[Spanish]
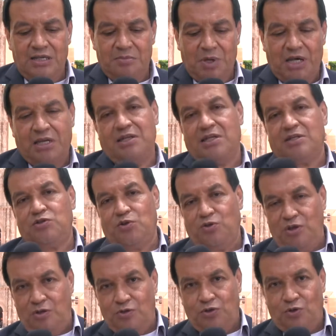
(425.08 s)
imaginación
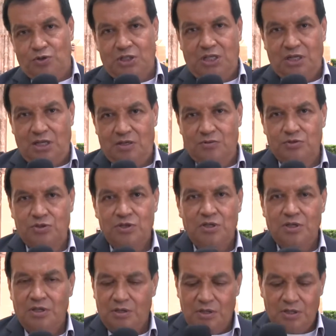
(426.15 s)
de los cocineros.
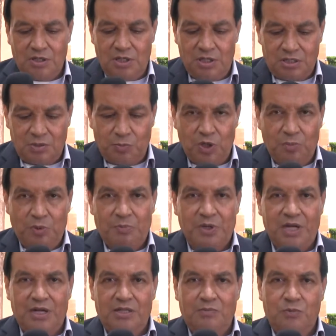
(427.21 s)
Eh, se puede
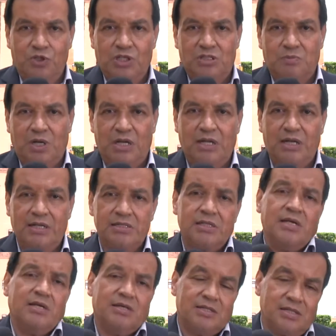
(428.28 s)
preparar de muchas maneras,
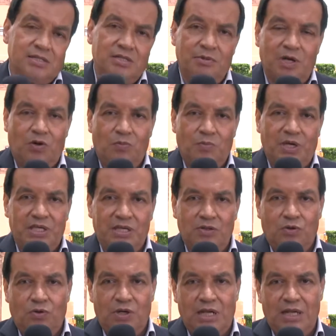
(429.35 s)
se sirve
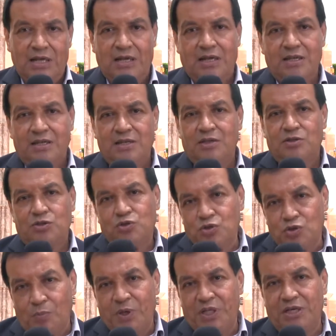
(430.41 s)
acompañado con la
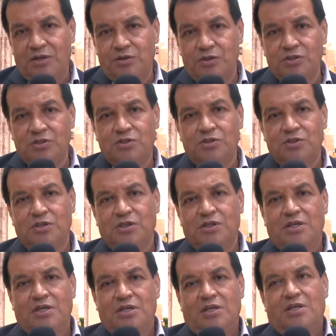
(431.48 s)
sopa de arroz
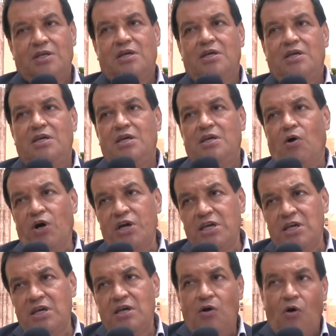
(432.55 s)

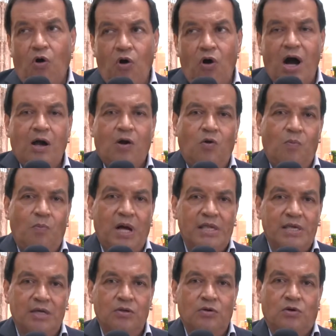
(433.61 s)
y o
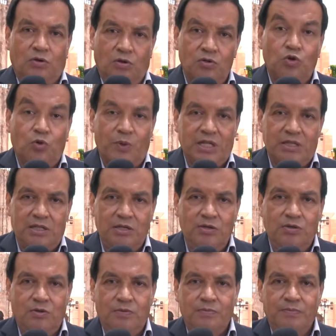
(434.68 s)
acompañado con otro
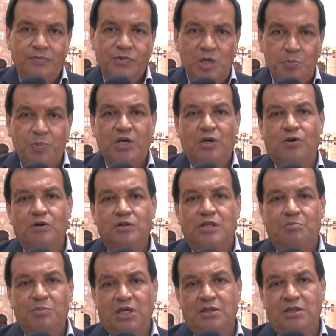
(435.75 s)
platillo típico
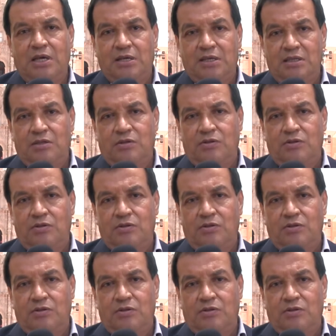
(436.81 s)
también de aquí de